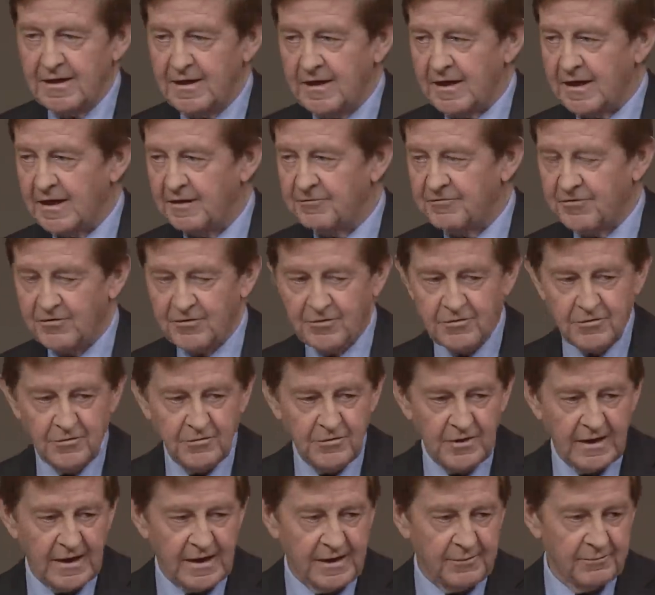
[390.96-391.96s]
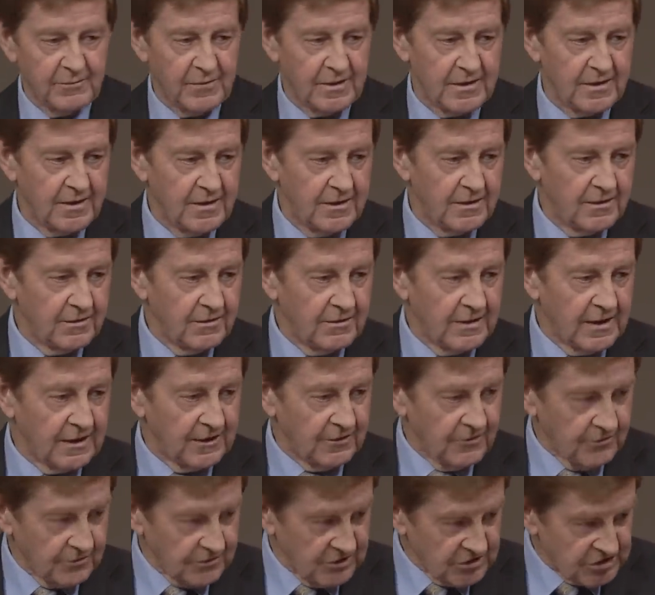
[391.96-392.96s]
Herrn von Kuhnheim und Herrn
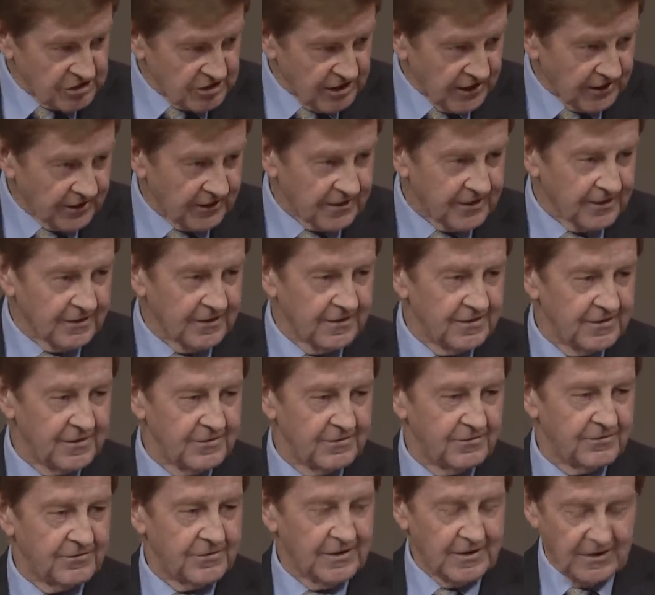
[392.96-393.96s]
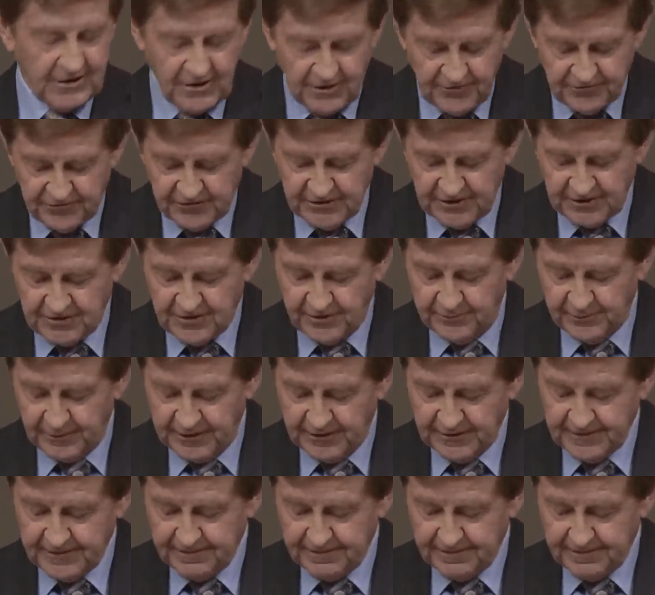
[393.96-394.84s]
Dr. Stärker. Vielen Dank für Ihr Kommen.